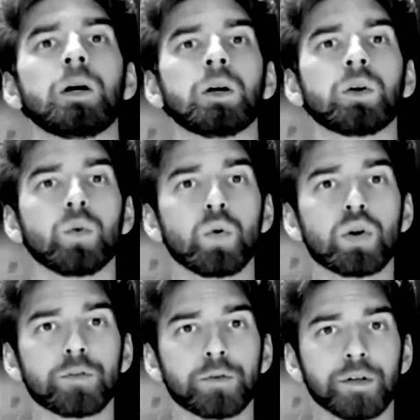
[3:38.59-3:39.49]

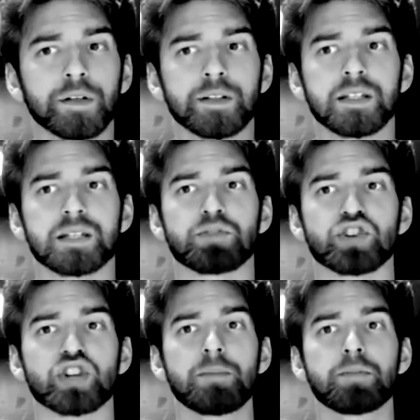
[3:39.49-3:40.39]
Гуров не
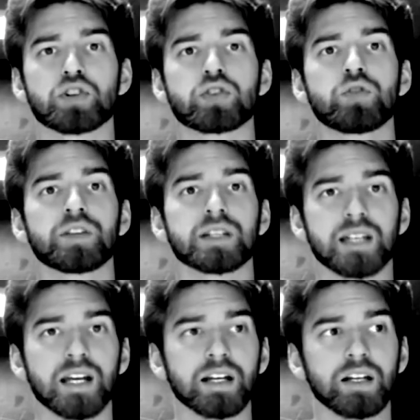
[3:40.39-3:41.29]
спеша пошел на
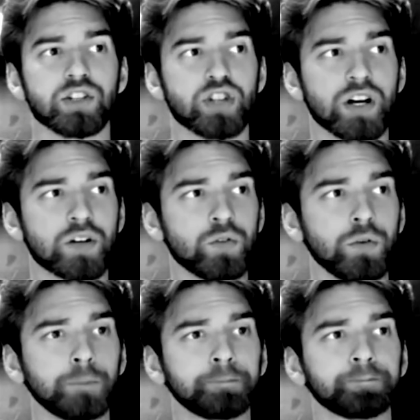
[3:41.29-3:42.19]

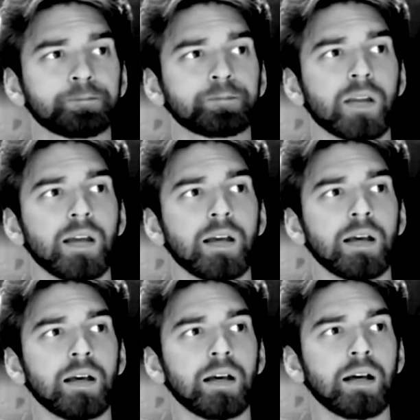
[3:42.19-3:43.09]
Старогончарную,
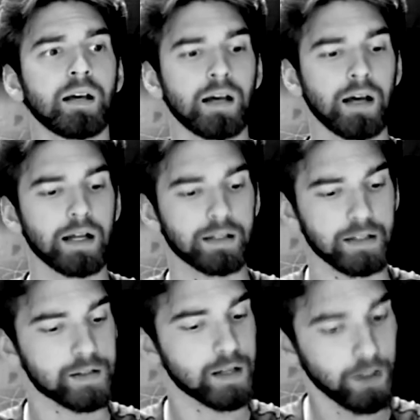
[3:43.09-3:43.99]

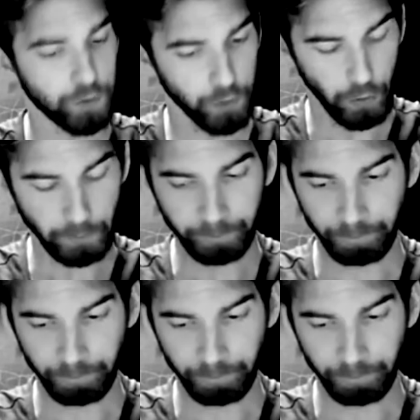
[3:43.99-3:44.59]
отыскал дом.